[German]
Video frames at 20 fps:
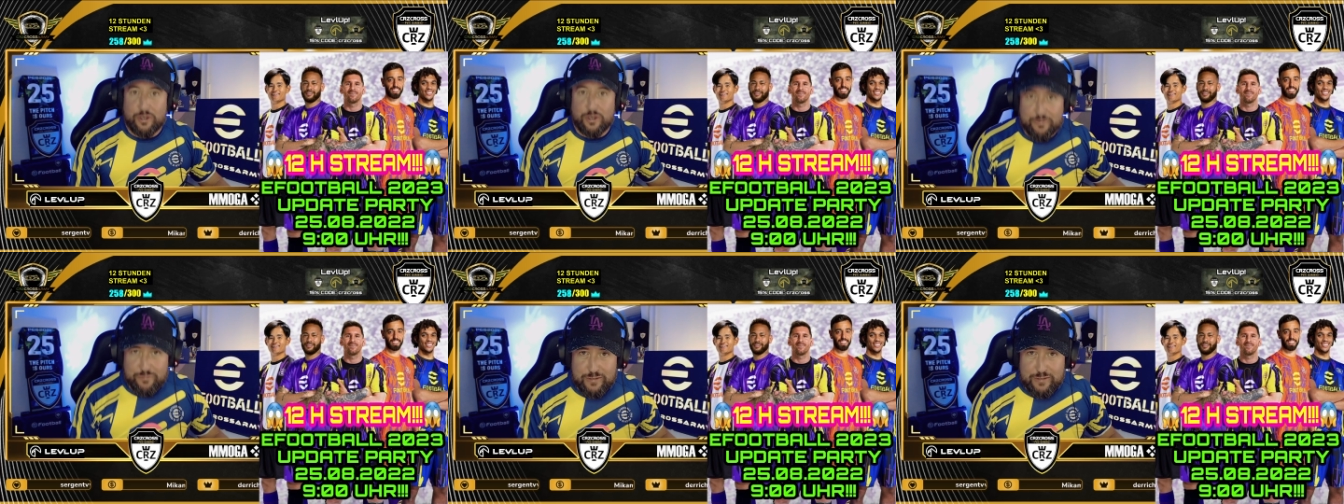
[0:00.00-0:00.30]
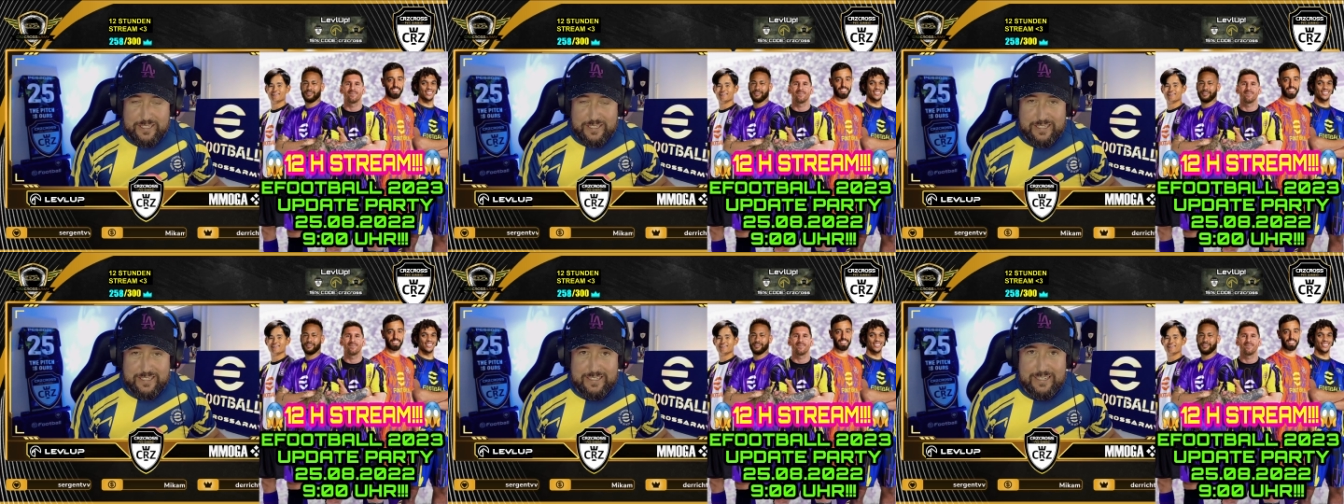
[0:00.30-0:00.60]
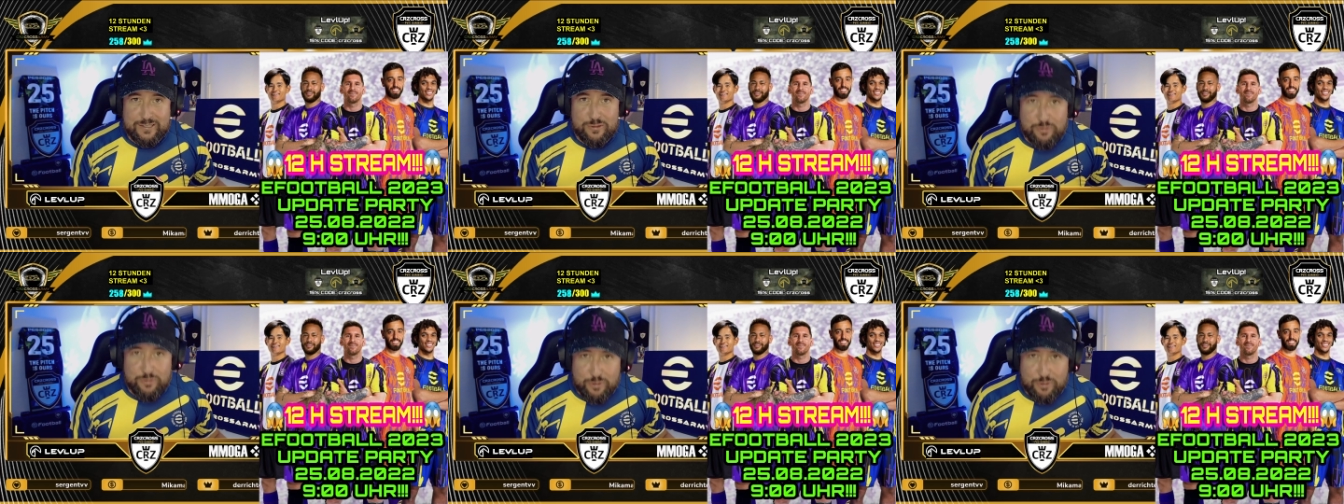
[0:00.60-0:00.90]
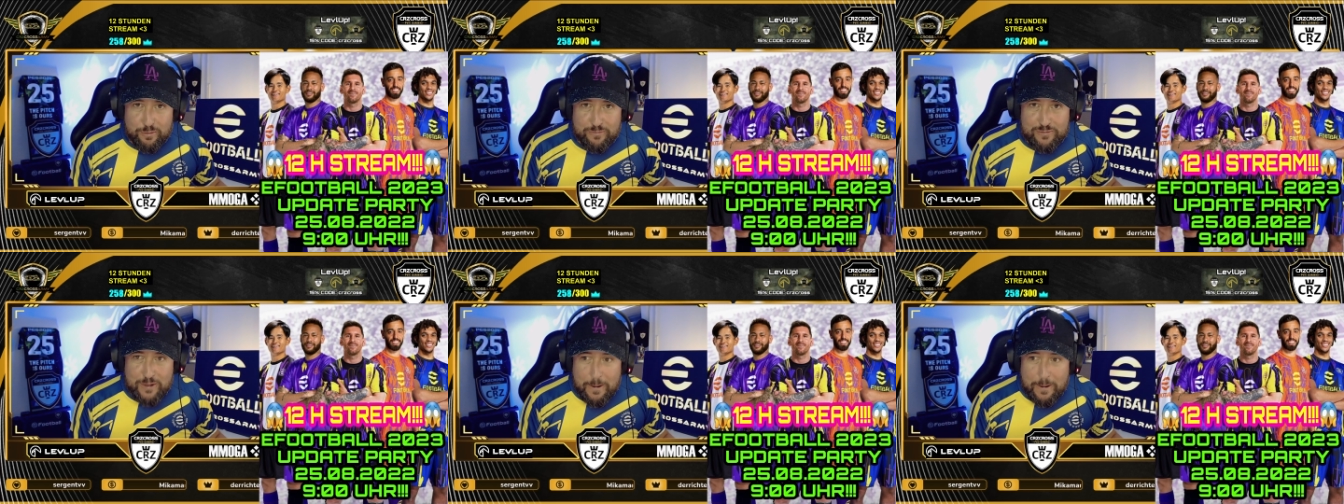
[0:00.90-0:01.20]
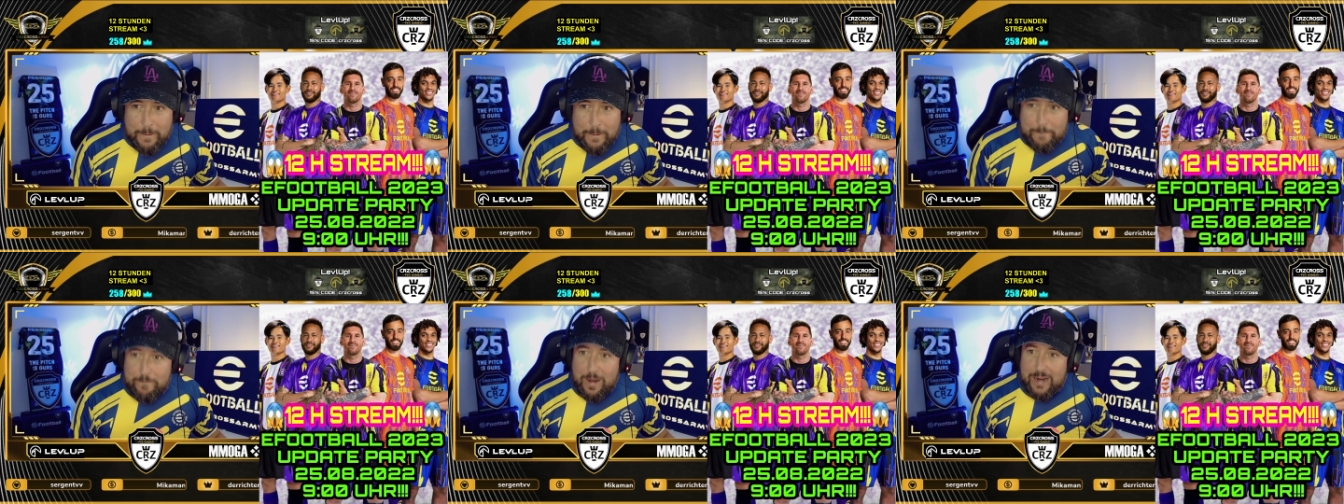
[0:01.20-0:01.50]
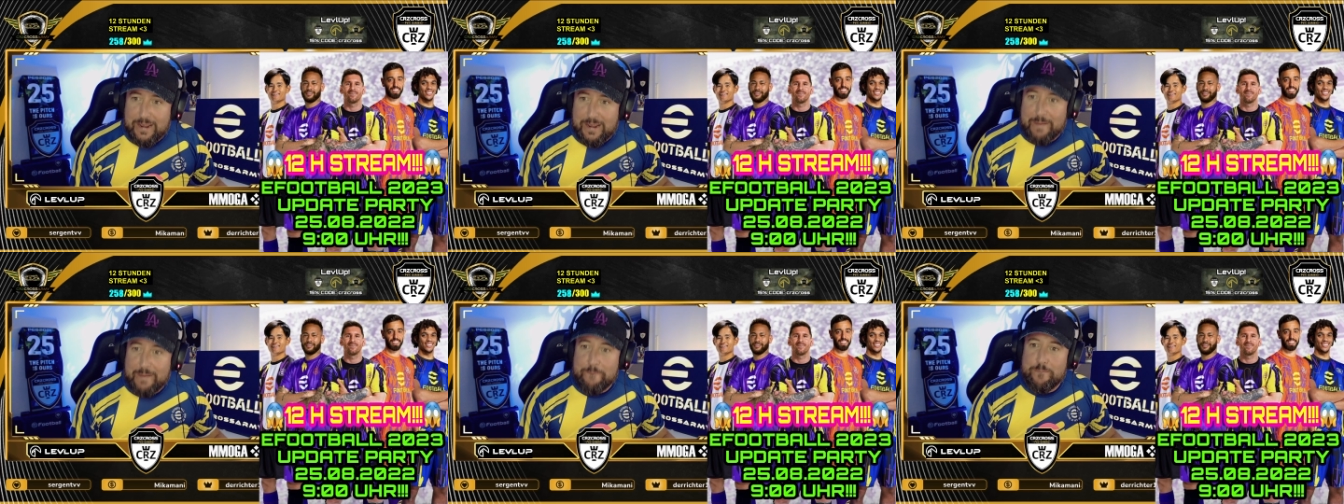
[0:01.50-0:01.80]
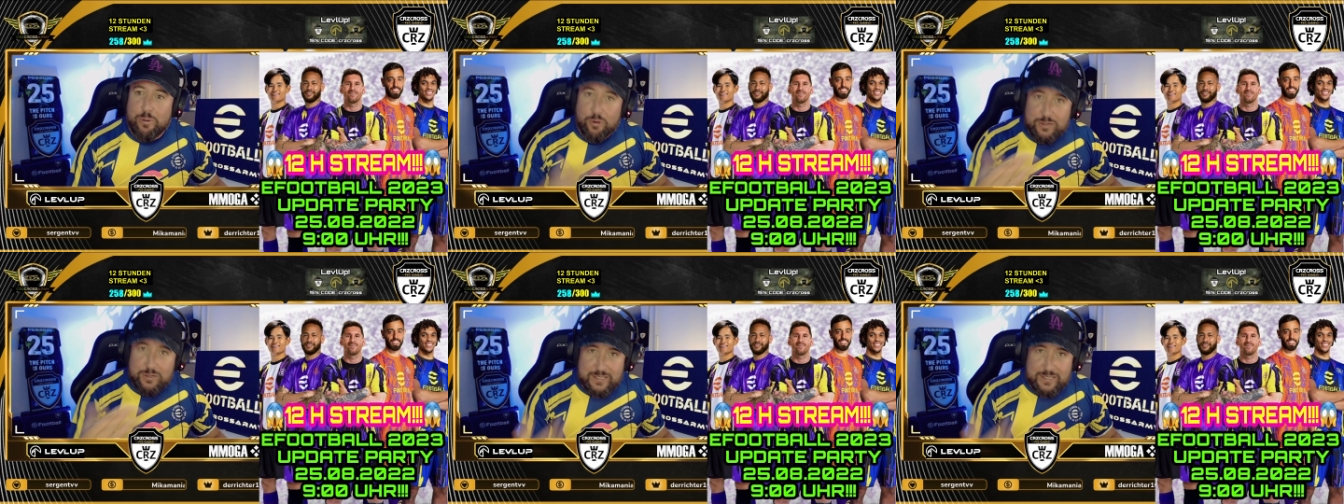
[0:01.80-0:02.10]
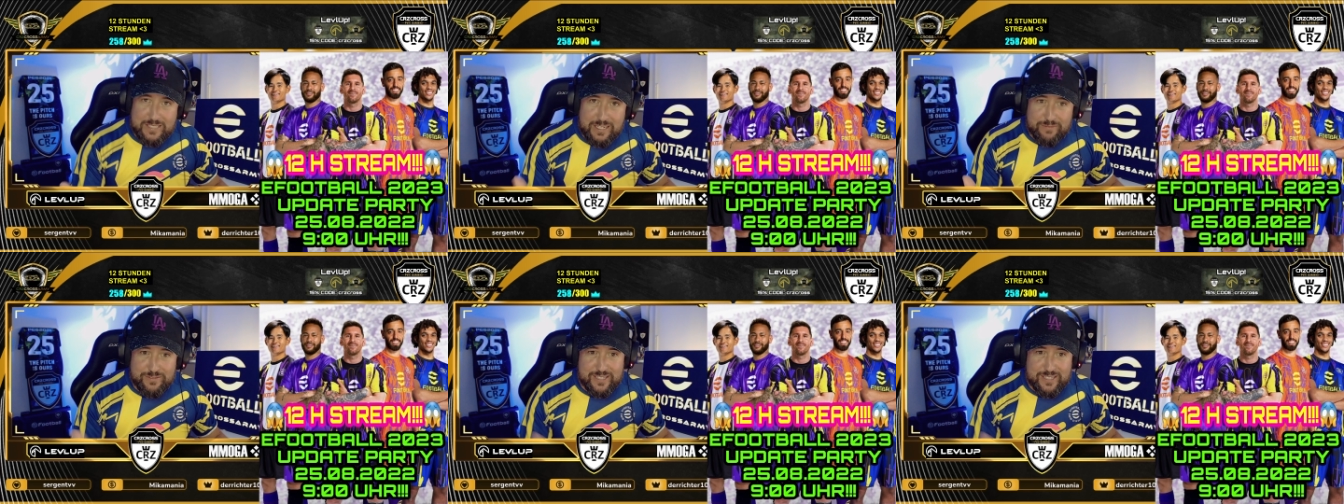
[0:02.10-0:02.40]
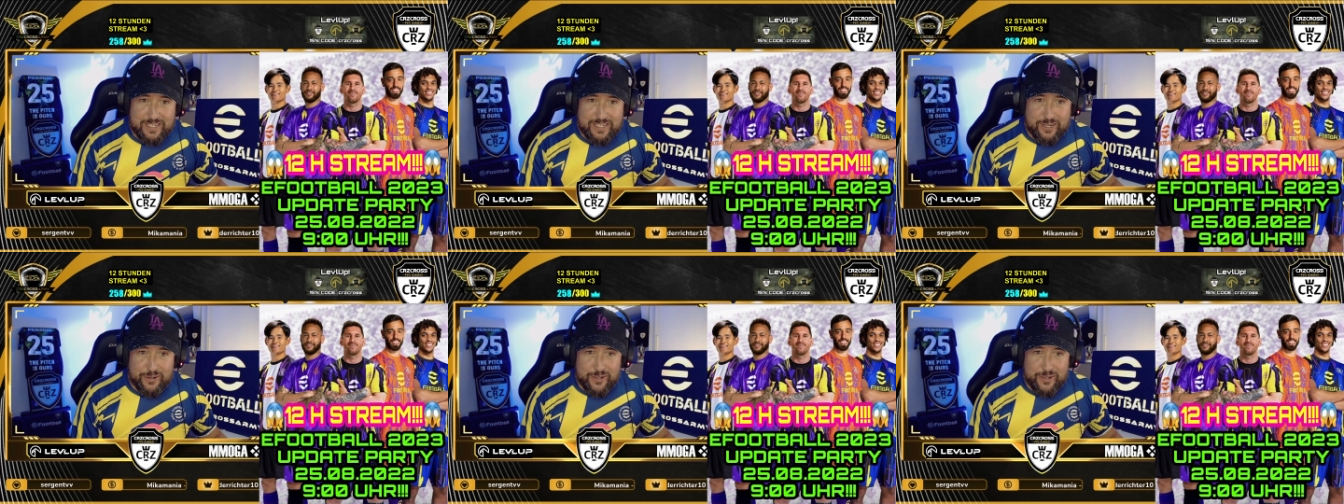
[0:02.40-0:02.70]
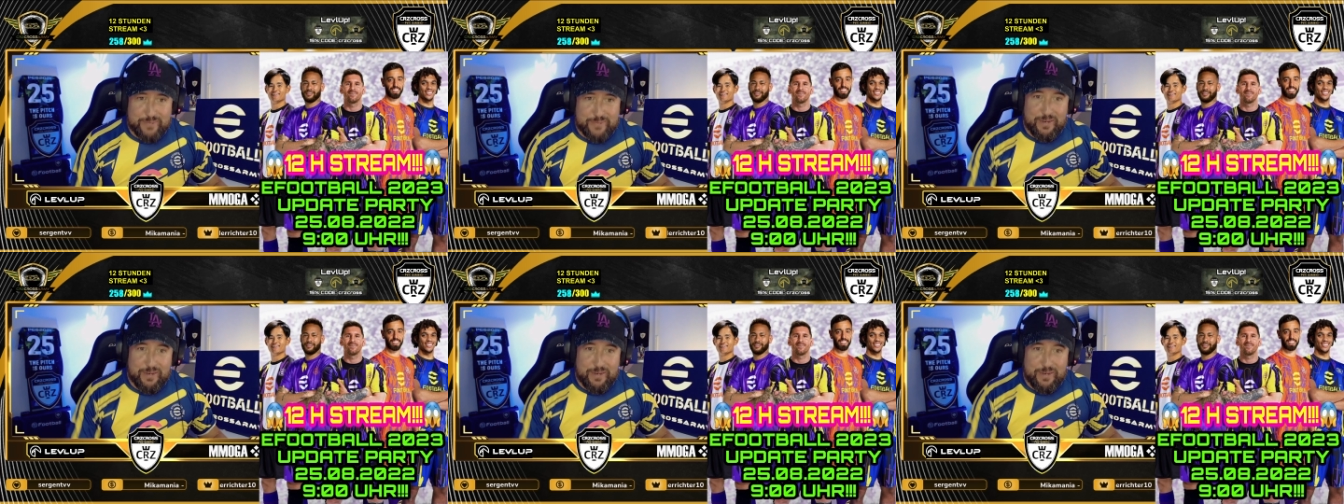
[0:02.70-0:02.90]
hoffentlich in der Zukunft mal im positiven Sinne, Leute.